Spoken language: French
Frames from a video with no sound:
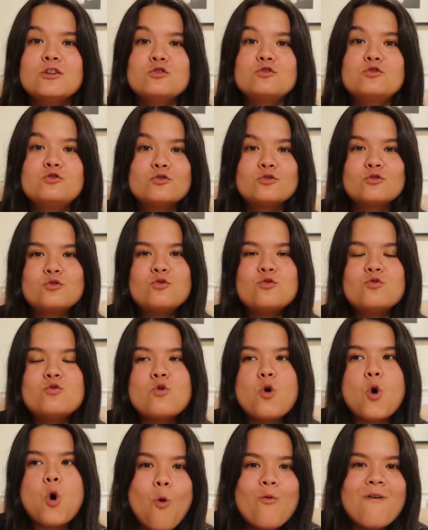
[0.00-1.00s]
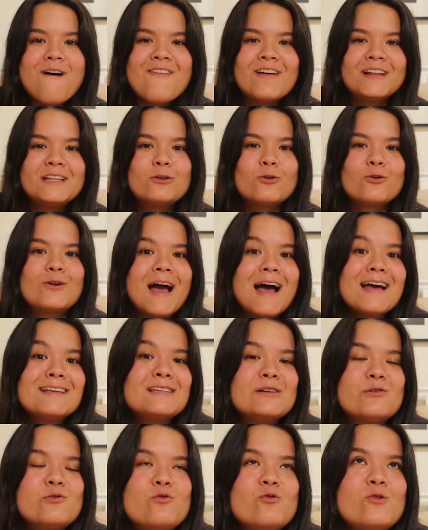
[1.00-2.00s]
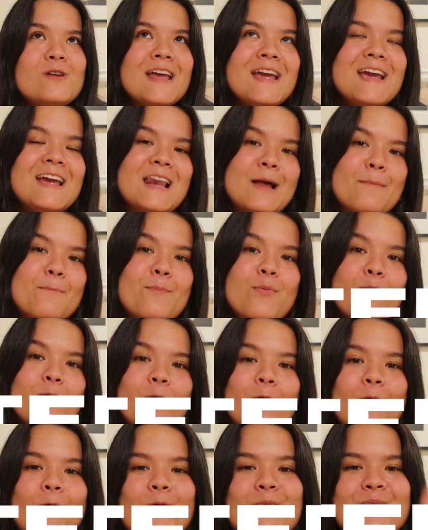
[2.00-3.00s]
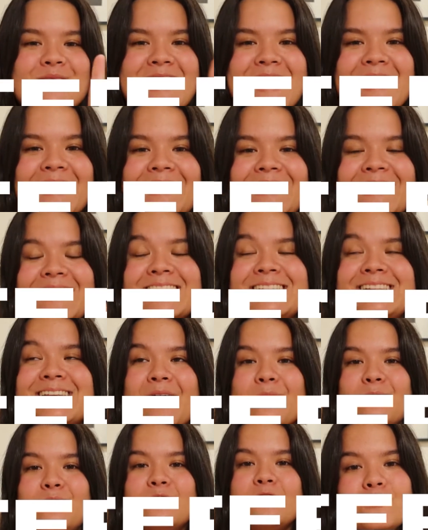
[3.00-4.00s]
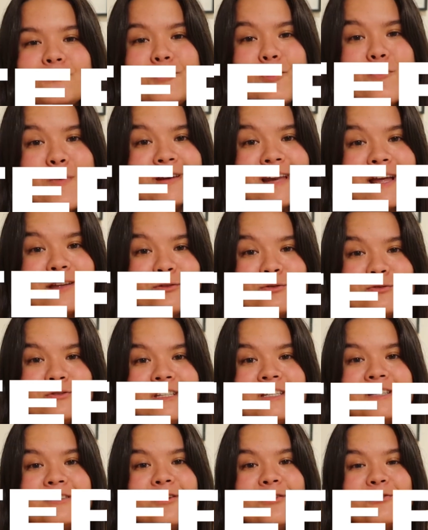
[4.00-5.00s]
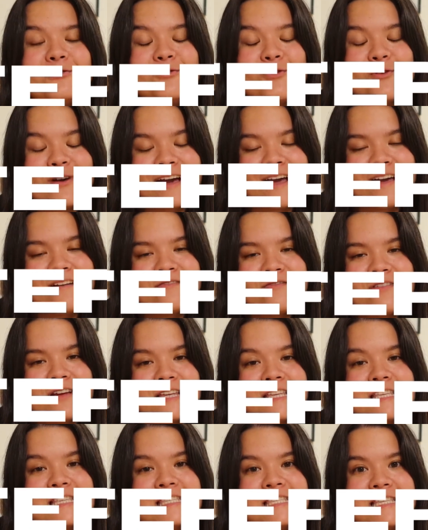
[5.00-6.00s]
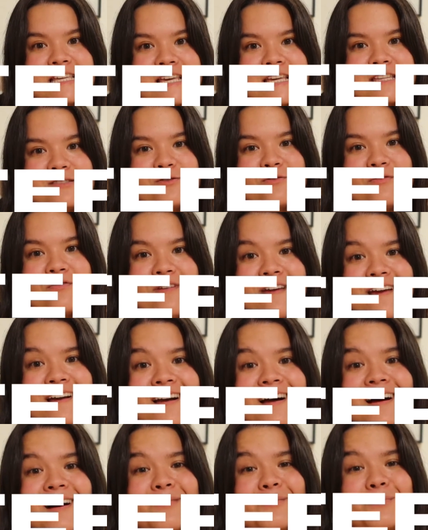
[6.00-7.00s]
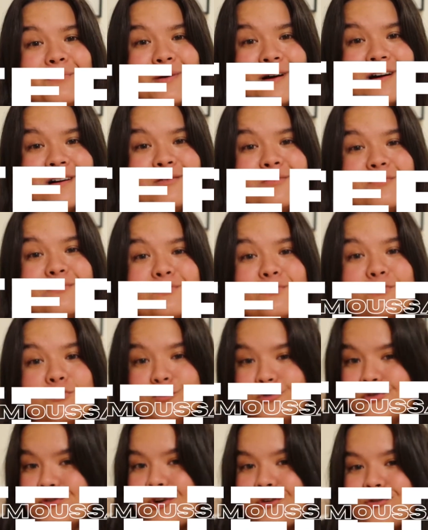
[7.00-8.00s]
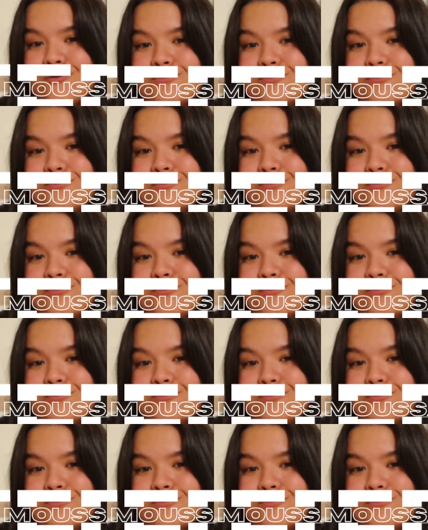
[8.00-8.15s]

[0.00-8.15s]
Du coup, on va faire des trucs assez cool et la première étape de ma night routine de rêve, c'est de faire un bain moussant.